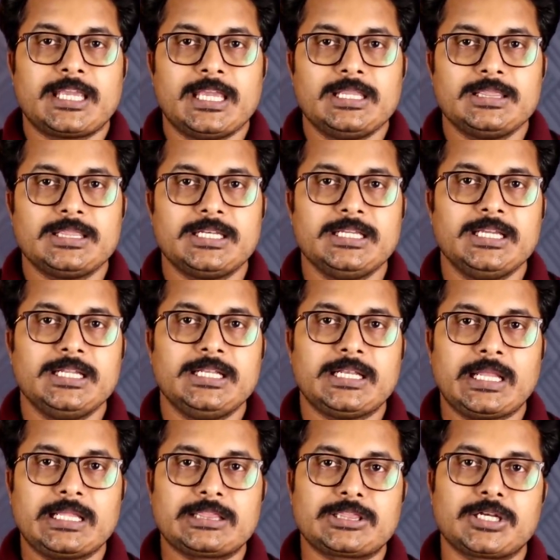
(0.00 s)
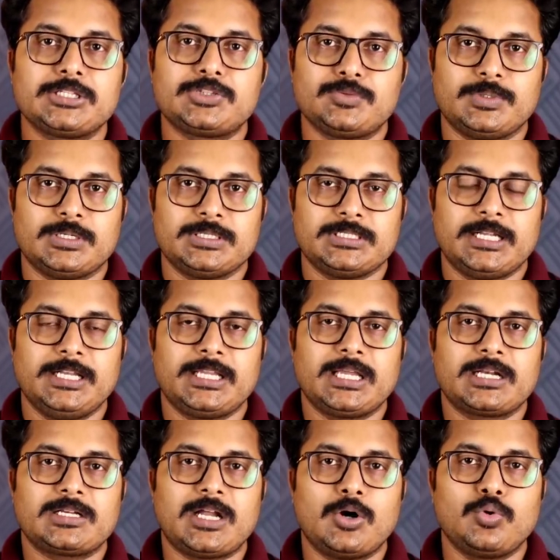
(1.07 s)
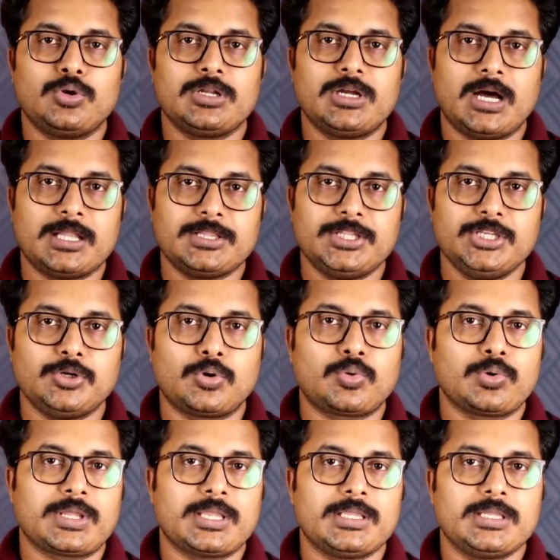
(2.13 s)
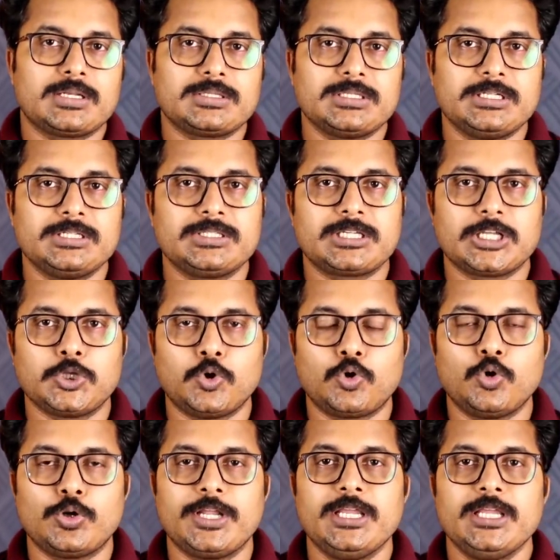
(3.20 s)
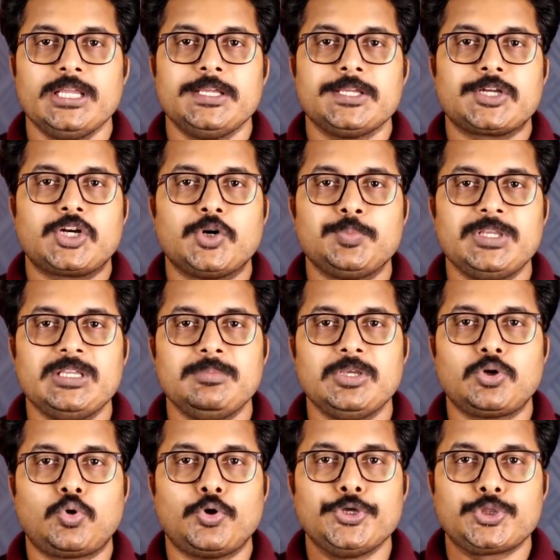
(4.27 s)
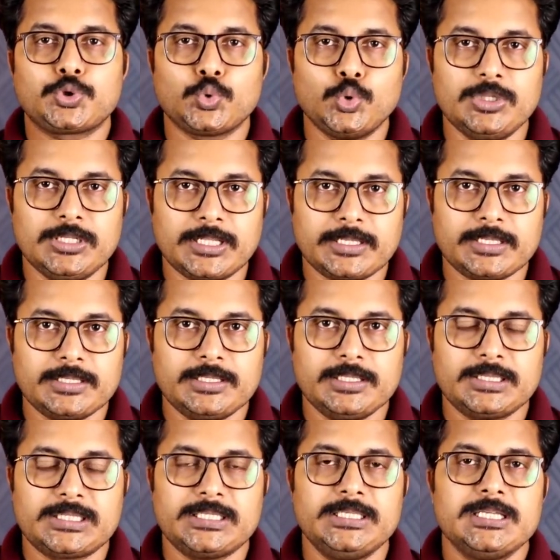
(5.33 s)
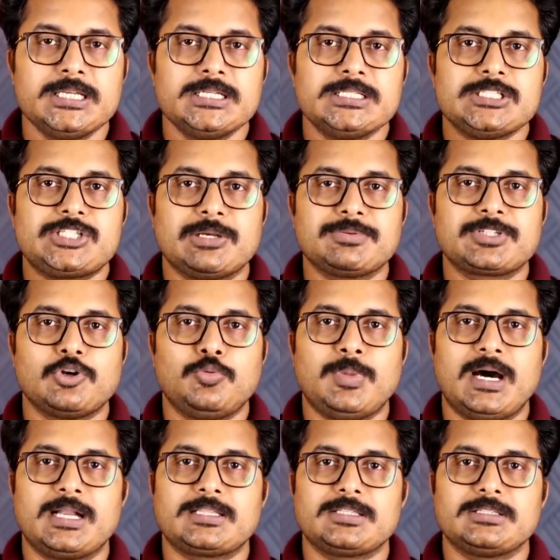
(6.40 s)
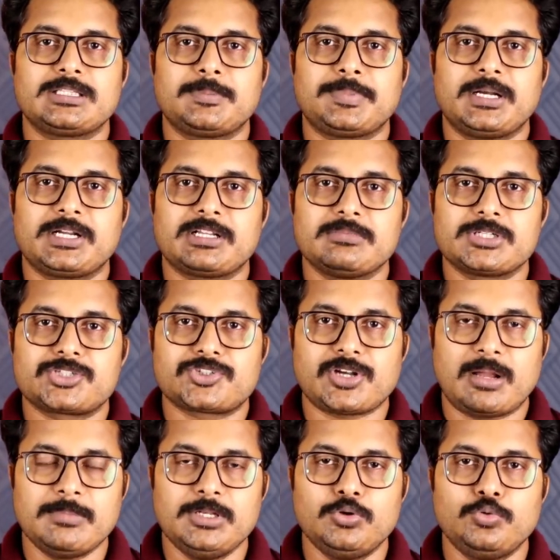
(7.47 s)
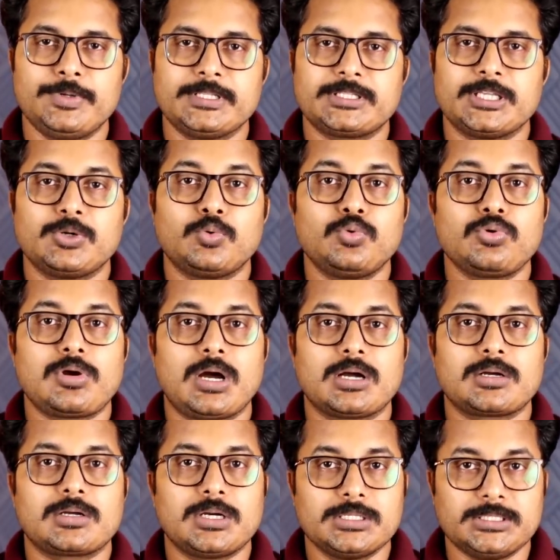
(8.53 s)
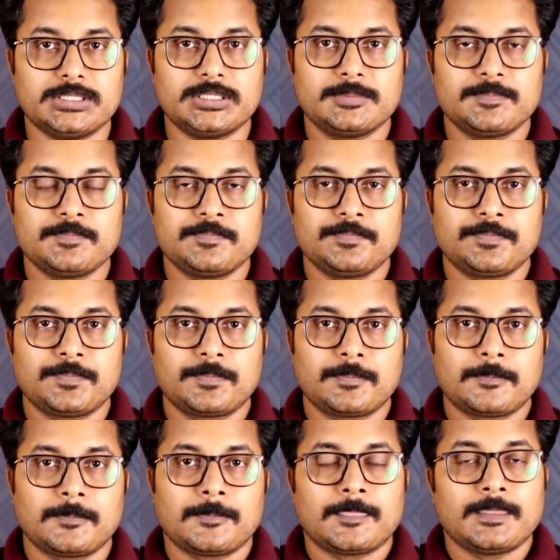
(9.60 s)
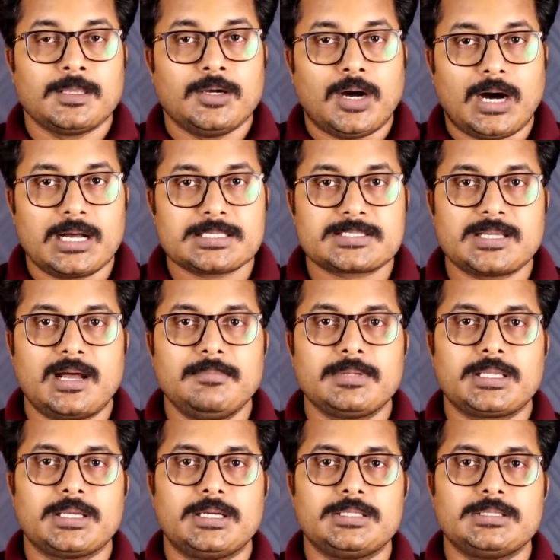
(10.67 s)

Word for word: केंद्रीय नेतृत्व यानी कि राहुल गांधी और उनके इर्द गिर्द के लोगों ने कभी भी कोई तूल नहीं दी थी जब से वो भारतीय जनता पार्टी में शामिल हुए थे उनका कद आसाम के